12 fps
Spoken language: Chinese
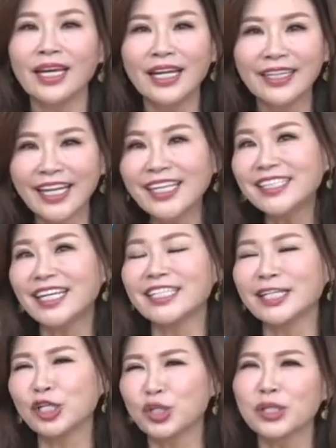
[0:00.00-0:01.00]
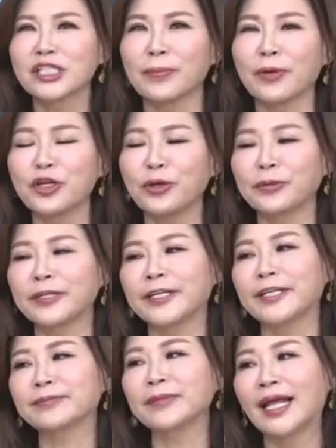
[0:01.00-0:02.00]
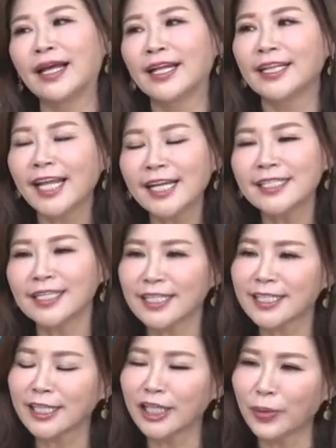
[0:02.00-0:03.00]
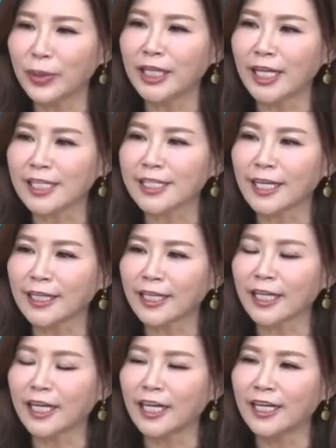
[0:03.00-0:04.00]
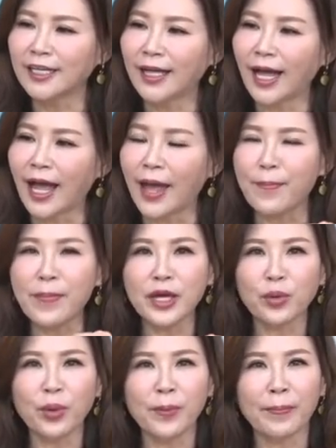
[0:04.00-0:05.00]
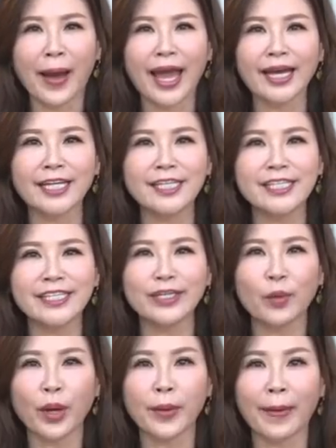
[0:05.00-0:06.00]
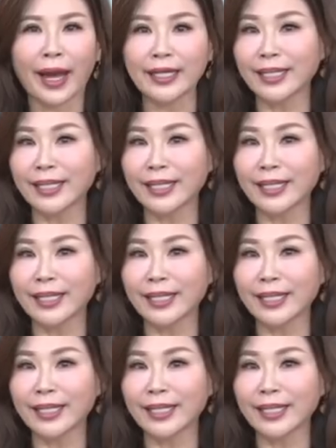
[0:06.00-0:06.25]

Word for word: 天解星做什么用呢？天解星有一点像那个哎命运牌跟机会牌，